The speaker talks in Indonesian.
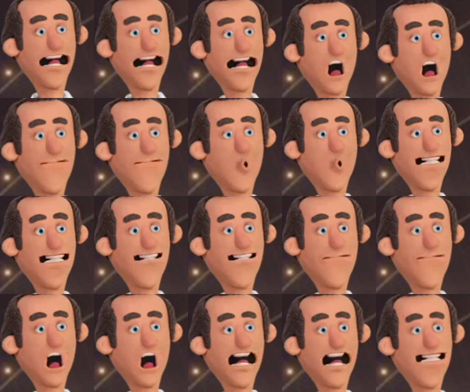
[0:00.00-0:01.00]
Yaman
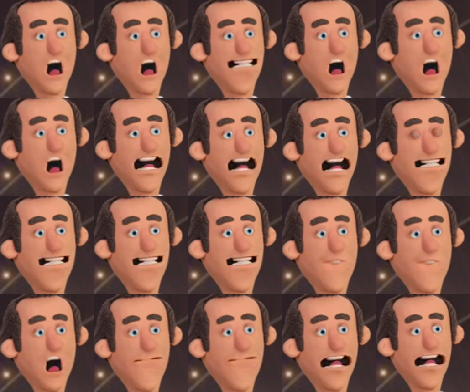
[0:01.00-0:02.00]
sebagai negara
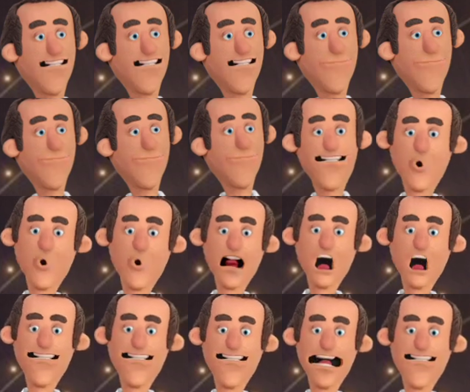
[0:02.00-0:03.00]
republik.
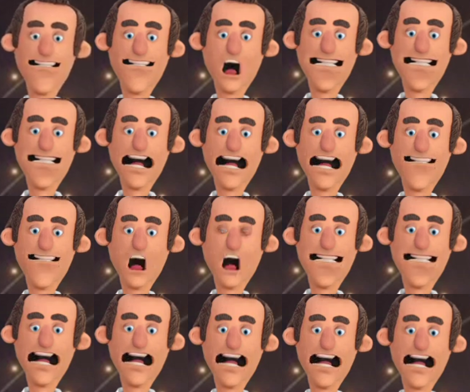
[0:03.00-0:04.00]
Tak
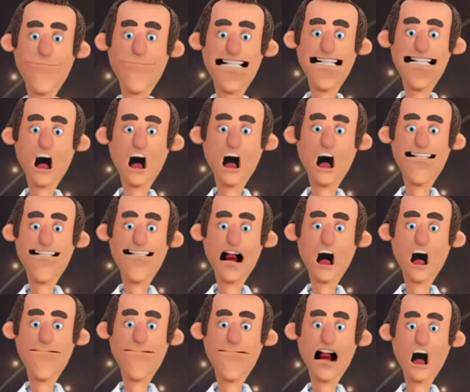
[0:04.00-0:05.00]
disangka-sangka,
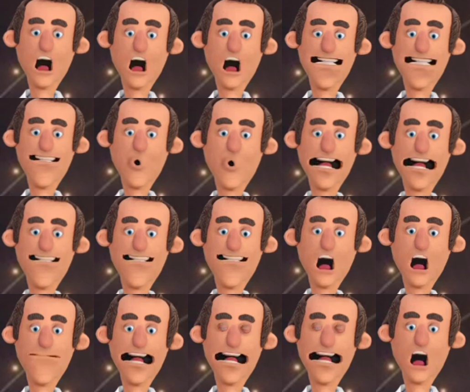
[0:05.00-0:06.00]
dukungan Uni
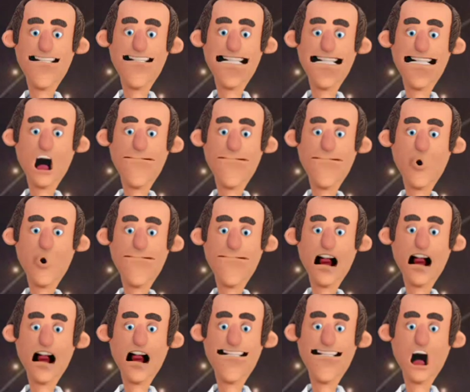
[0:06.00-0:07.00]
Soviet itu
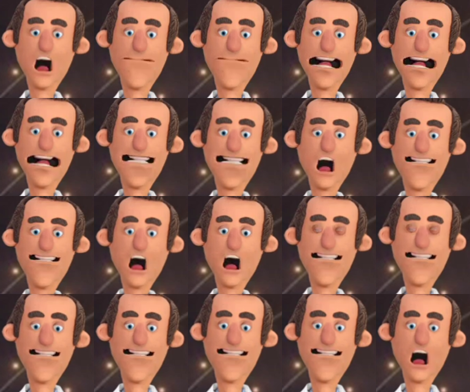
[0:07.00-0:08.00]
membuat Amerika
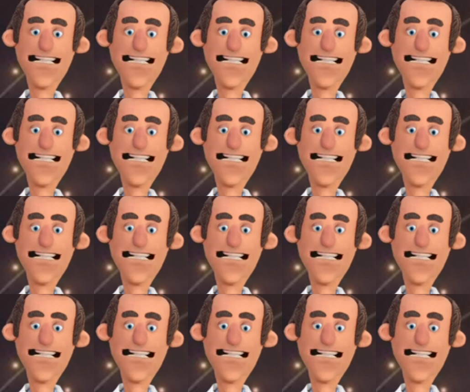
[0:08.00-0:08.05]
Serikat